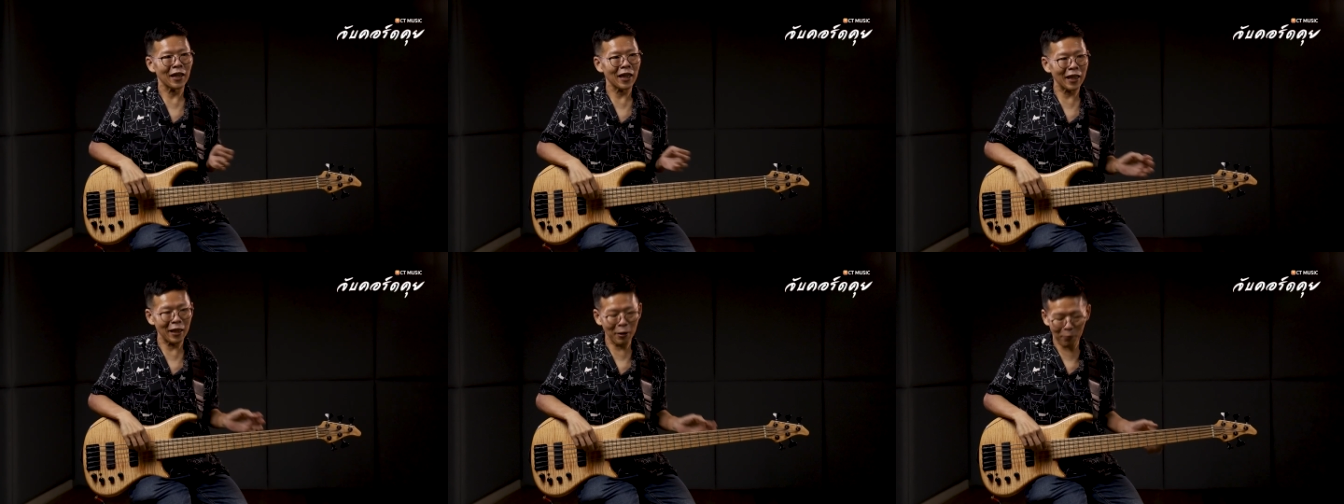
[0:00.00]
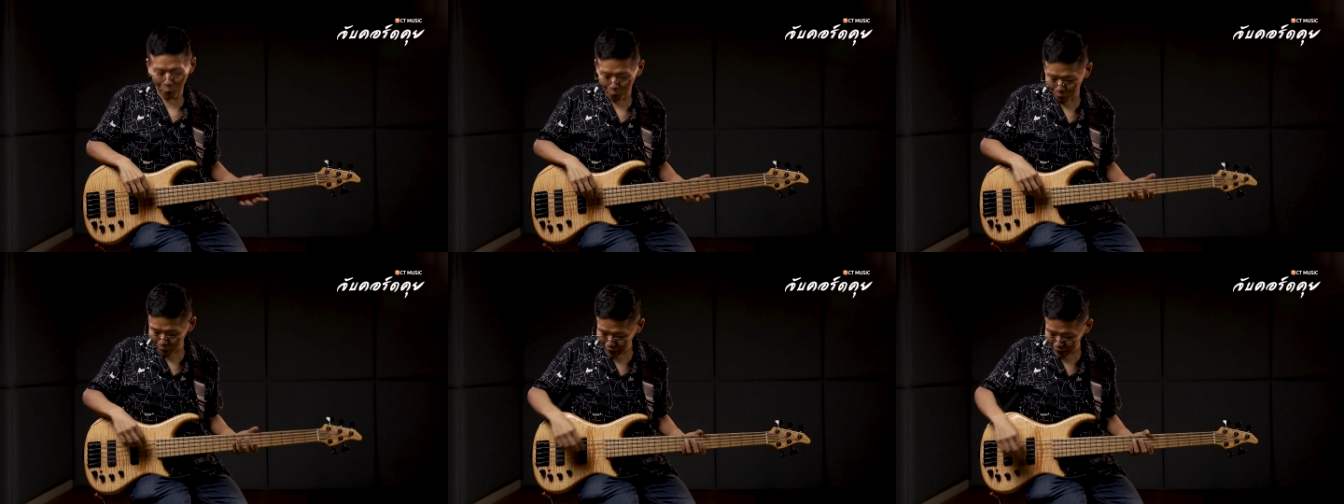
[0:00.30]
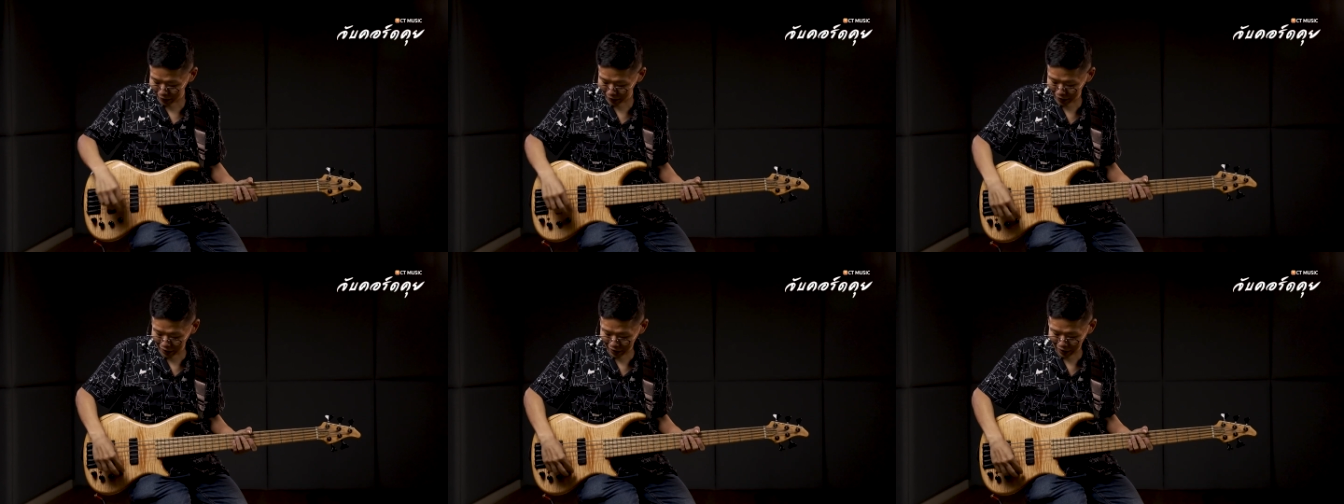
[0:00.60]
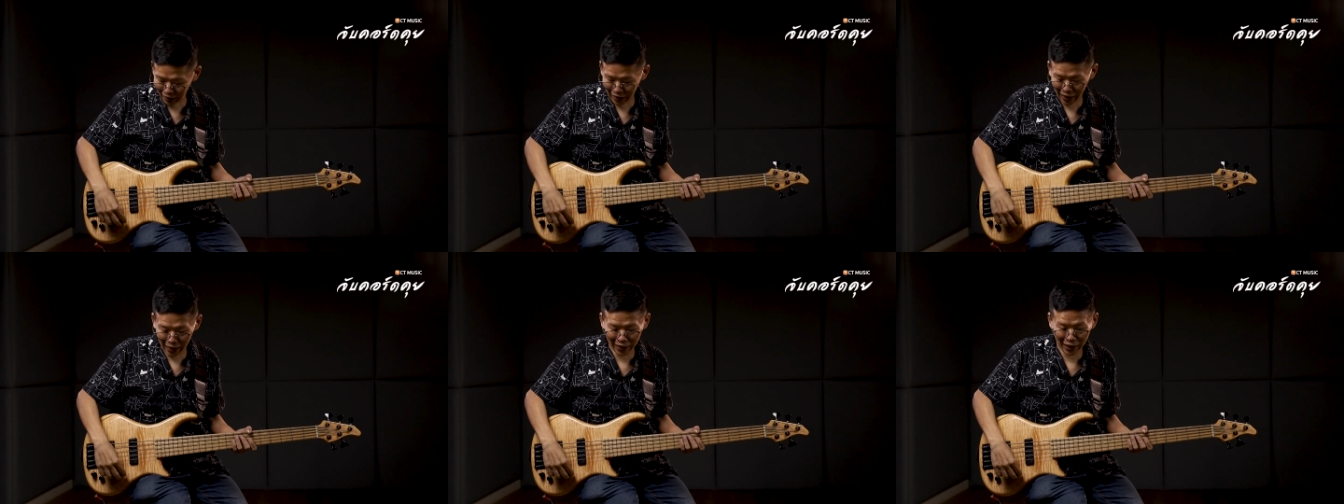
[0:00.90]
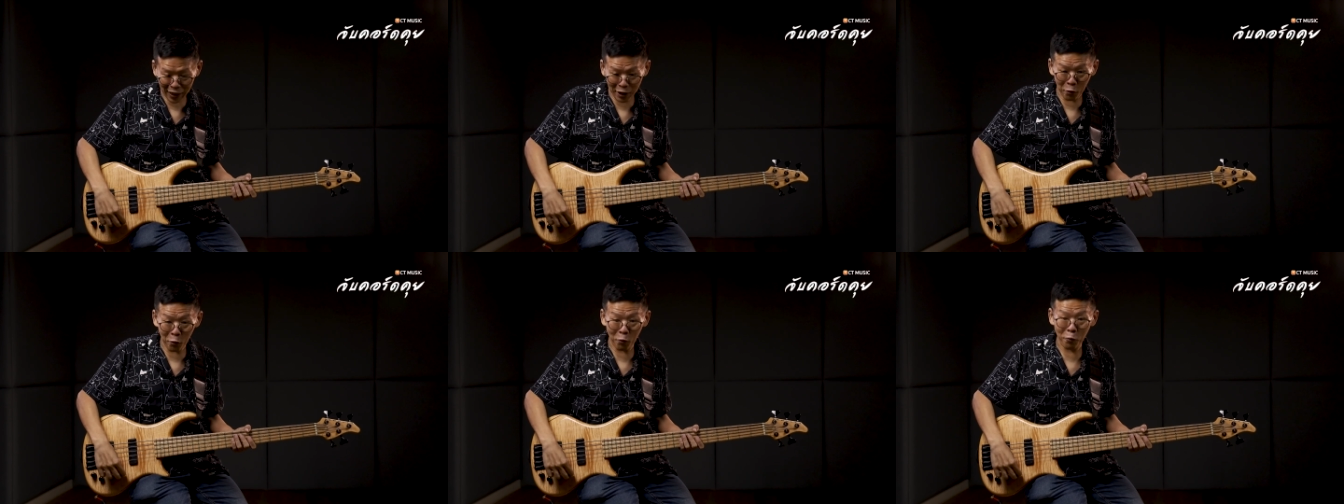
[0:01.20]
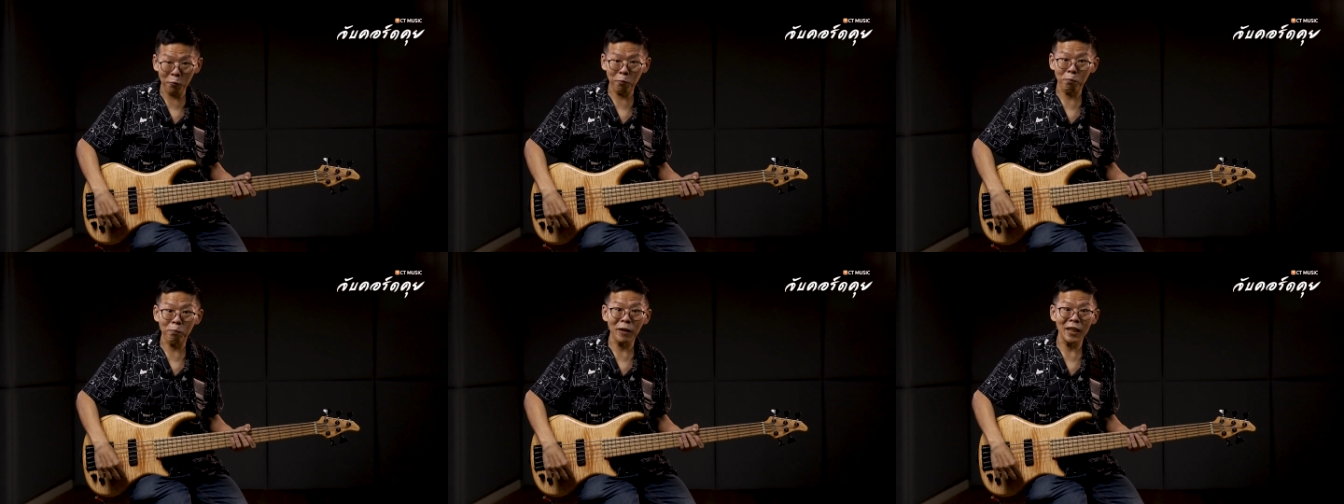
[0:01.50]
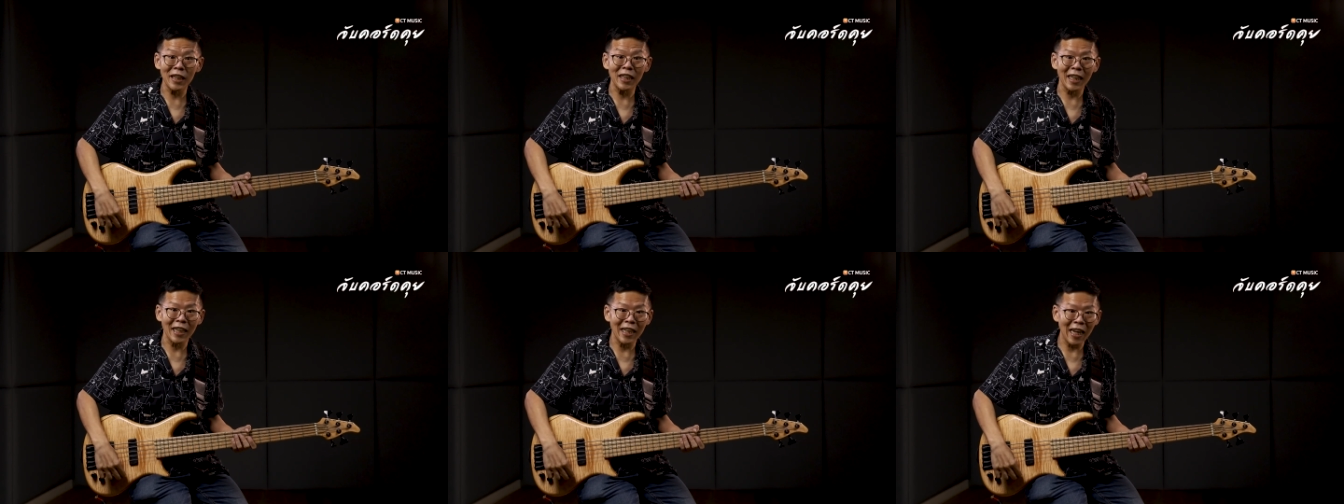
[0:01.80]
อันเดี๋ยวผมเล่นเล่นให้ดู
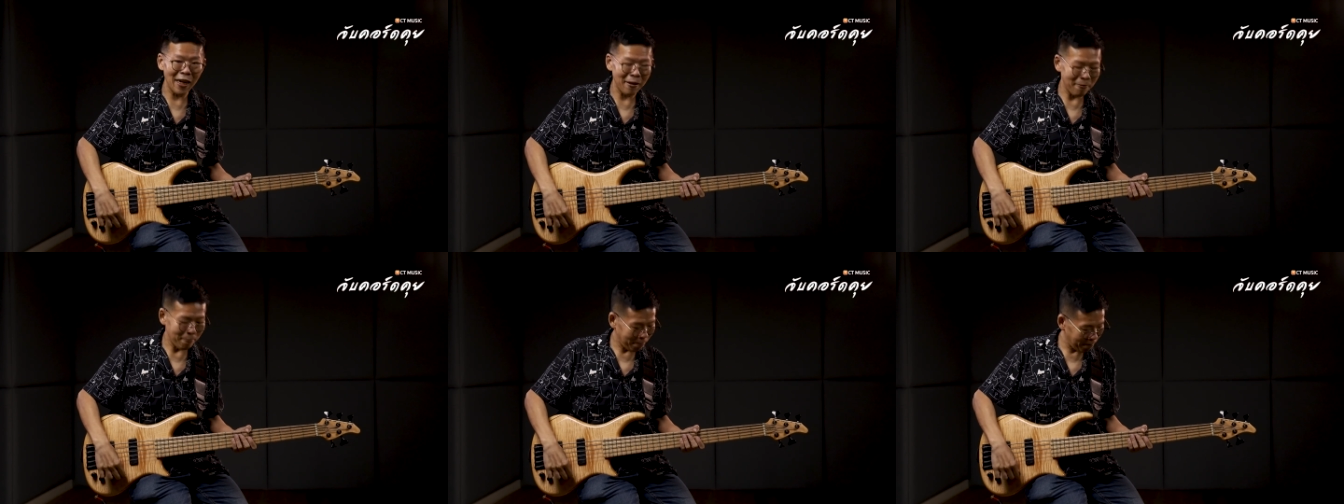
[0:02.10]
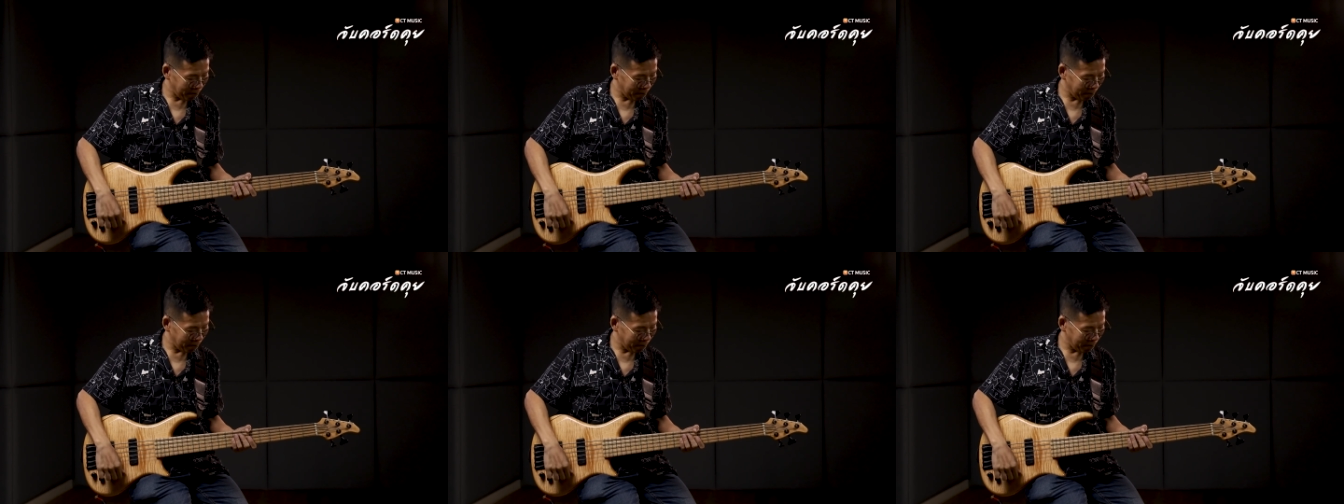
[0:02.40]
ปื้ดหนึ่งก็ได้